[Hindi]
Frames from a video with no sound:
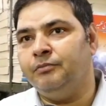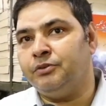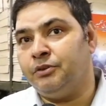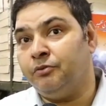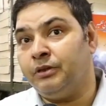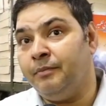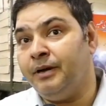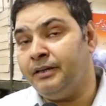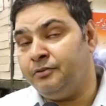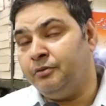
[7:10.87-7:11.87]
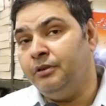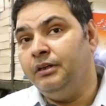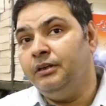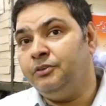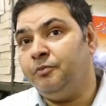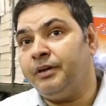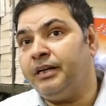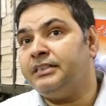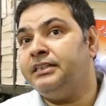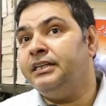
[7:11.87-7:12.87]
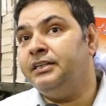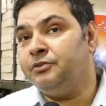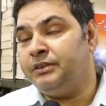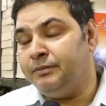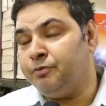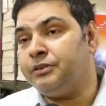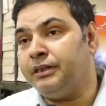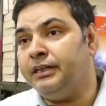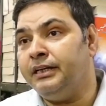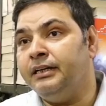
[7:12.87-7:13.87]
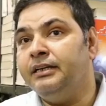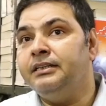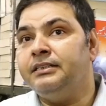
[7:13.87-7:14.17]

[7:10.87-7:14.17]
पुस्तकों के हमारे जो जो प्रकाशन है जितनी पुस्तकें हैं